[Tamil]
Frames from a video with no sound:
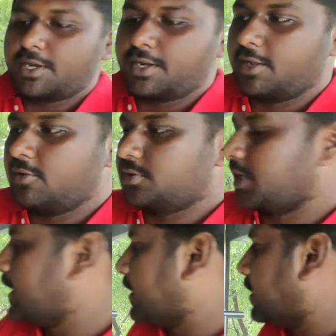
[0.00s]
எம்ப்ராய்டரிங்க
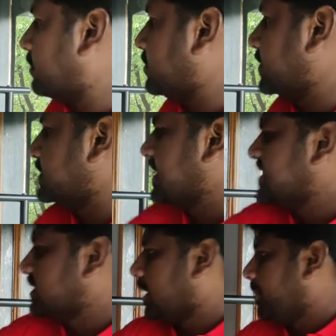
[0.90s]
ஓகேங்களா கலர் நம்பர் த்ரீ
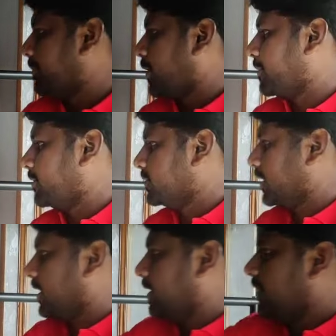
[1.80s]
சைஸ் எல்லாமே ப்ராப்பராக
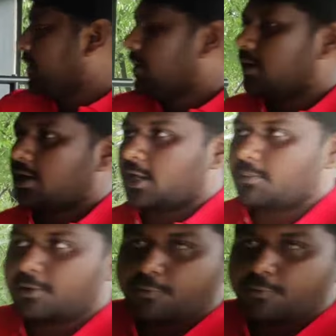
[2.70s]
வந்துருங்க கலர்